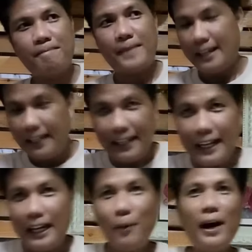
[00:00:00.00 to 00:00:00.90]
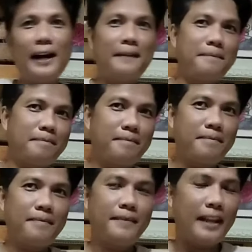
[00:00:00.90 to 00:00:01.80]
Ikalawa,
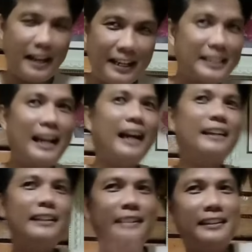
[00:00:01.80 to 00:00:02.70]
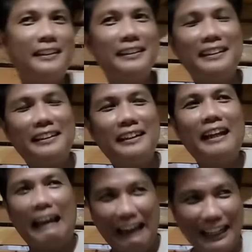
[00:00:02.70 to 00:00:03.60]
kasalanan.
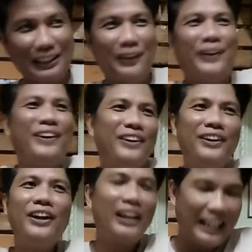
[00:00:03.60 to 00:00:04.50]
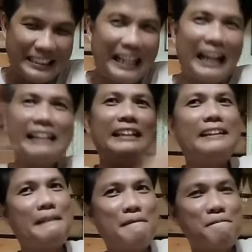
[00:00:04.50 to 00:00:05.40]
Ikatlo, kasalanan.
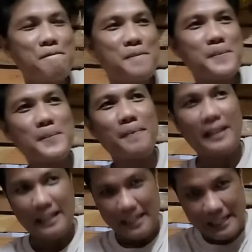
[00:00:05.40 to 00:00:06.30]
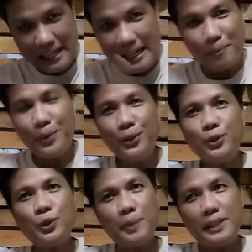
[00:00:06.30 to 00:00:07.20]
Yan lang po yung
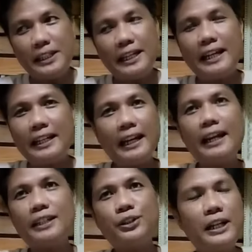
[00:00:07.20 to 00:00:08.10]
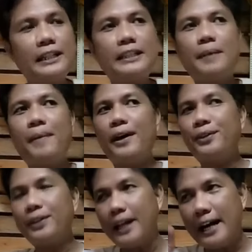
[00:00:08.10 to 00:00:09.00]
sumisira ng relasyon natin sa
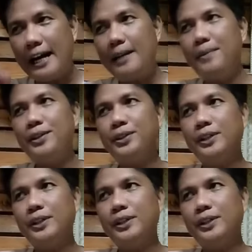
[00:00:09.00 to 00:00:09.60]
Panginoon. Alam niyo,